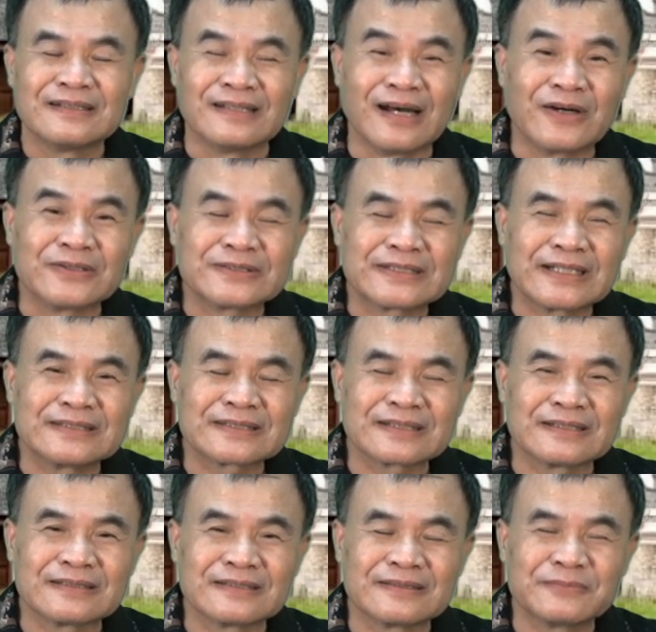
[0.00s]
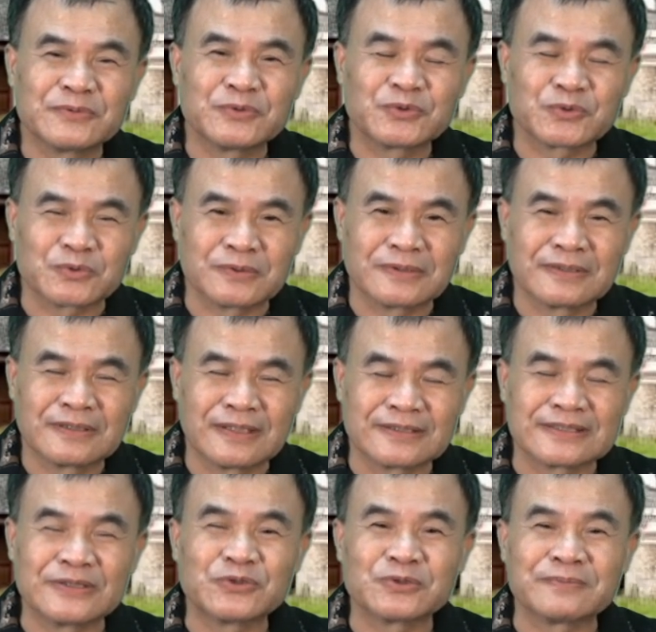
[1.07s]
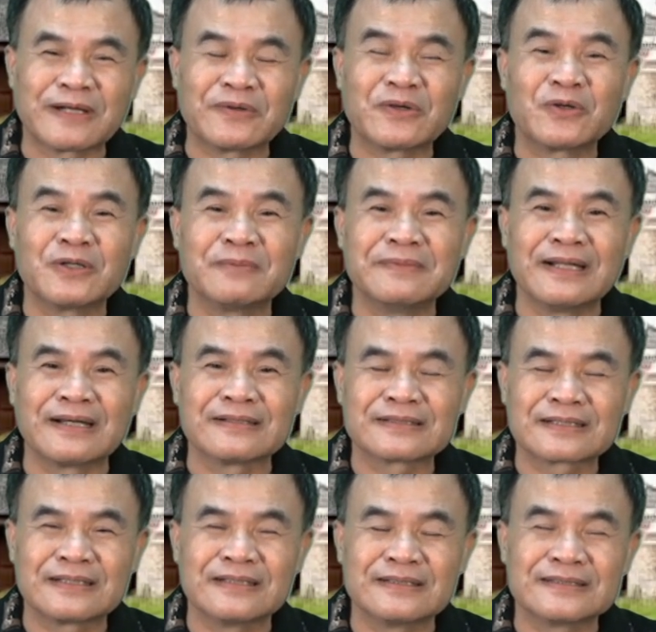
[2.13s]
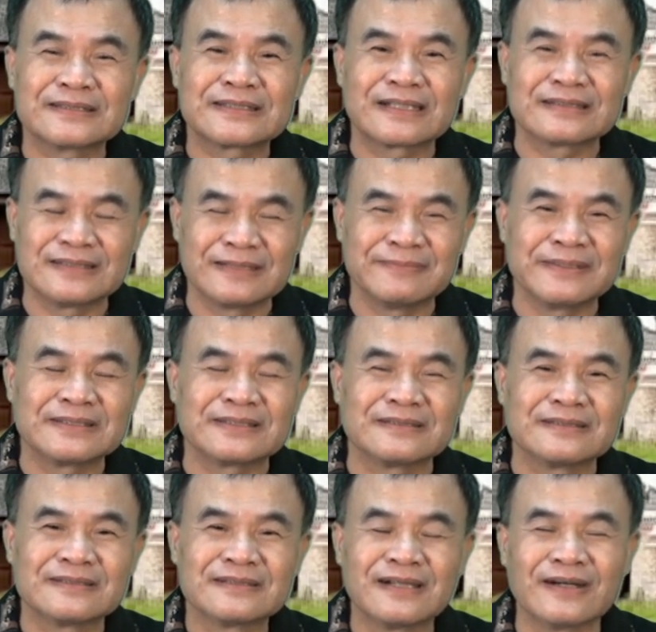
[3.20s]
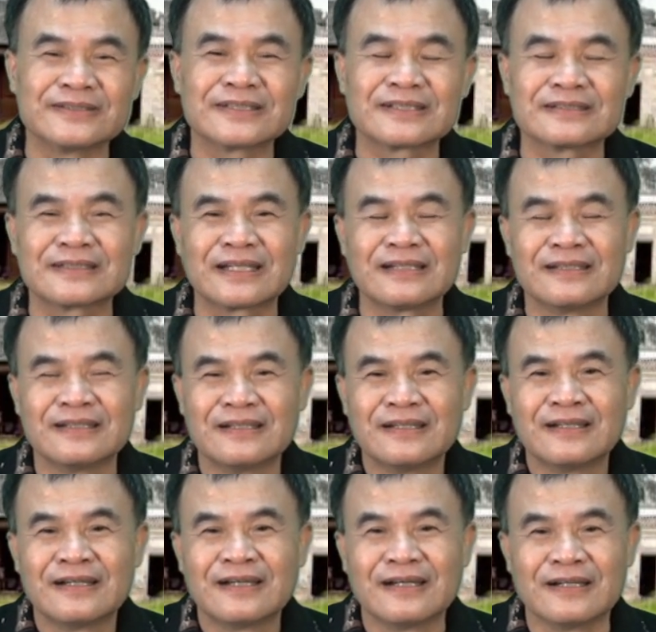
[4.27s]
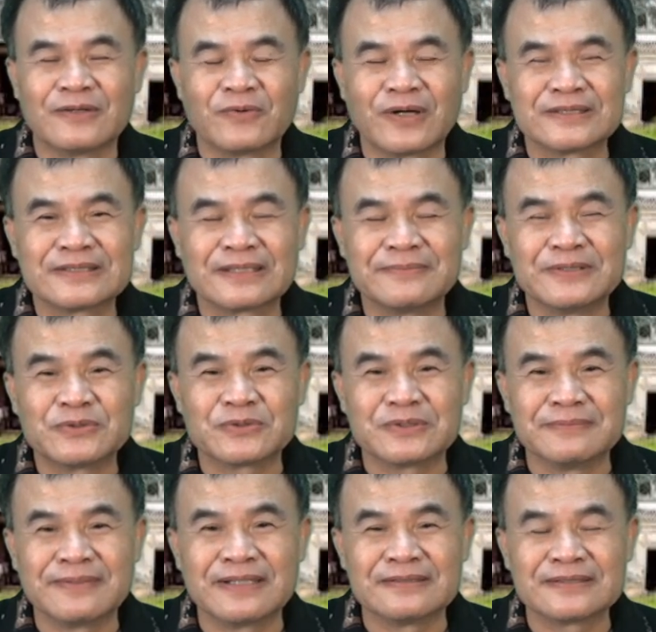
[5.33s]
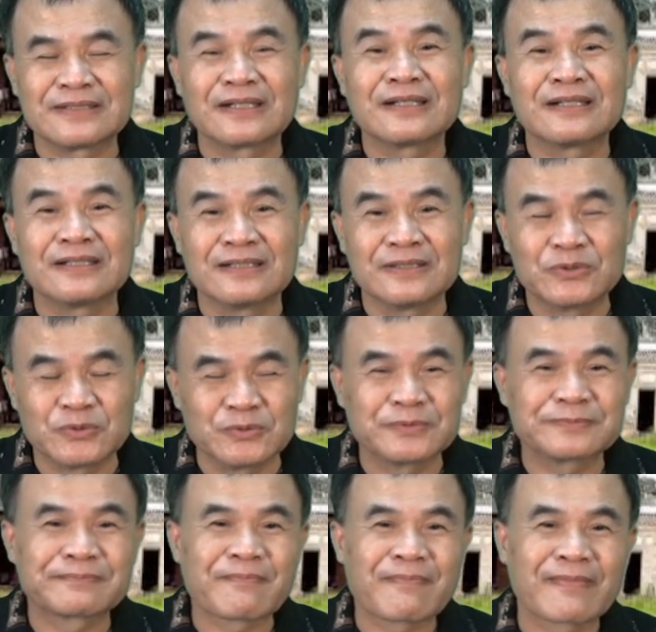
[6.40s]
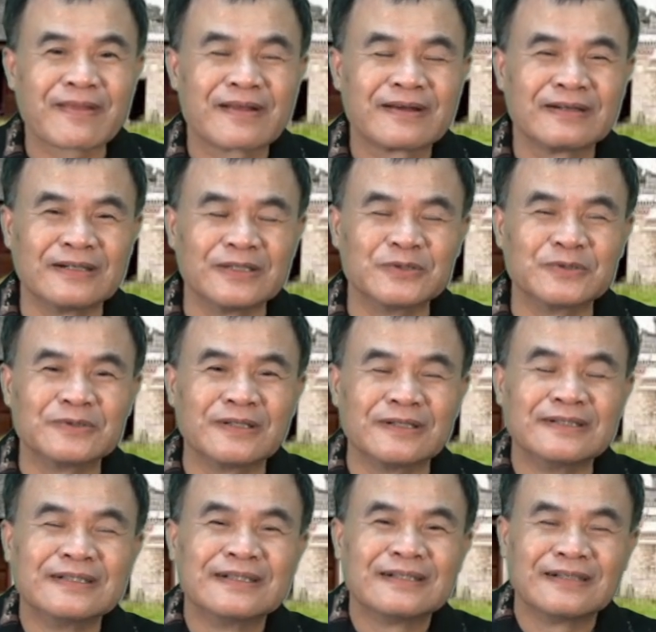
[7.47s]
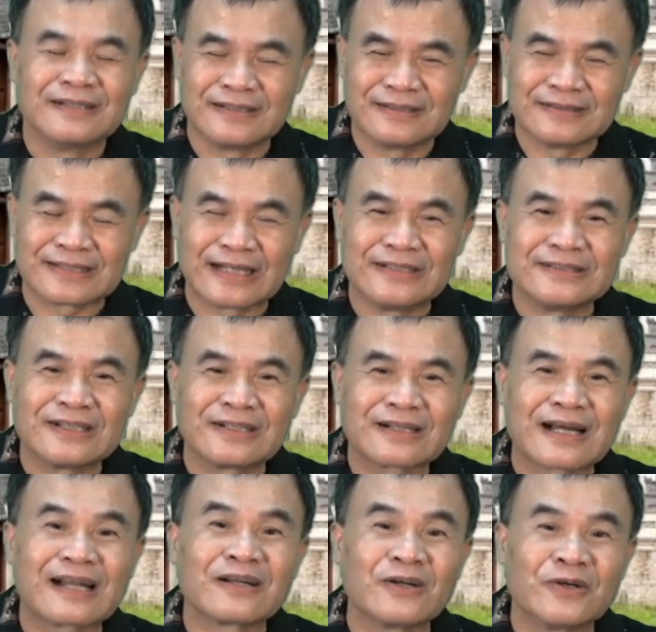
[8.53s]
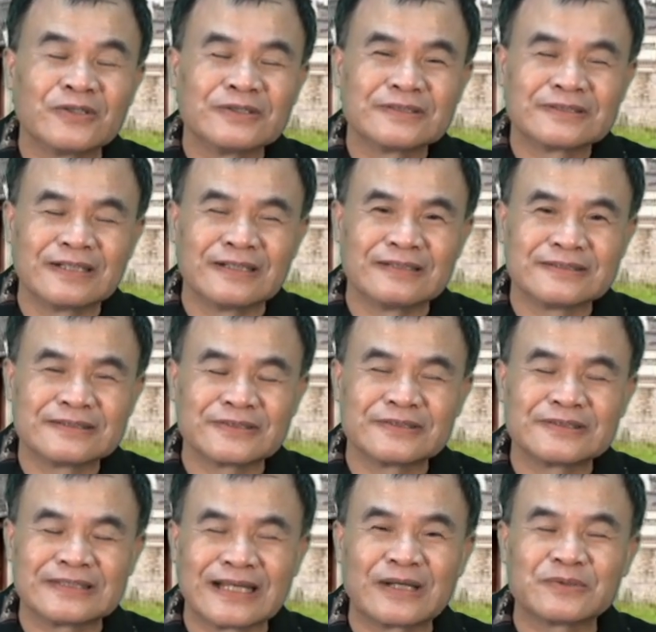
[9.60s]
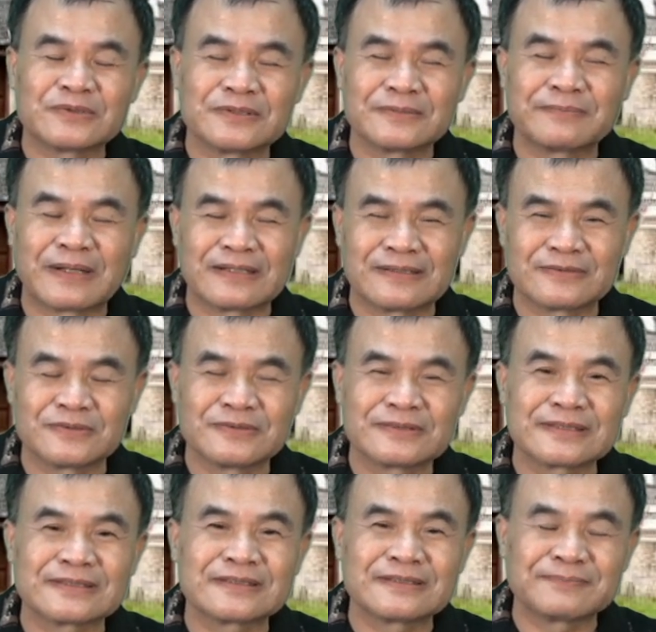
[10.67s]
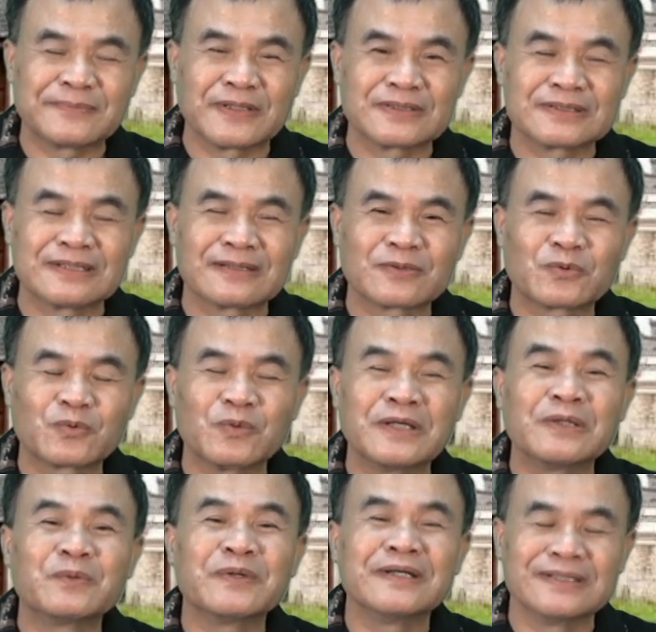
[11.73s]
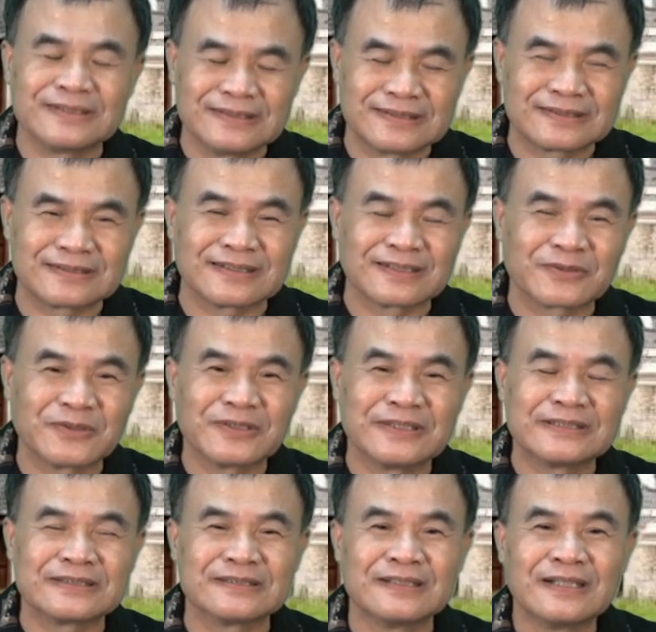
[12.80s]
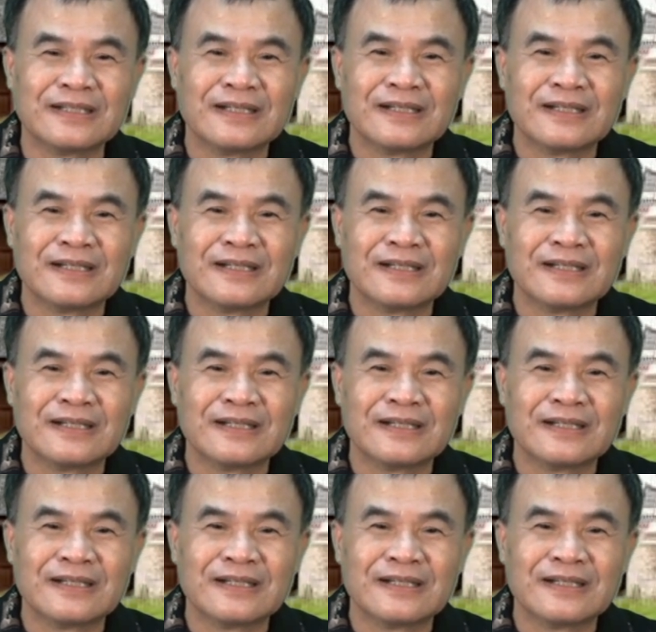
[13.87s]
然后在这个墓主啊神主牌位后面呢，刻上你的名字。啊，这个在呃华夏民族里面叫合炉。何如哦？呃，它也叫刚柔啊，就假如就把这表示呢归位的意思的归的意思。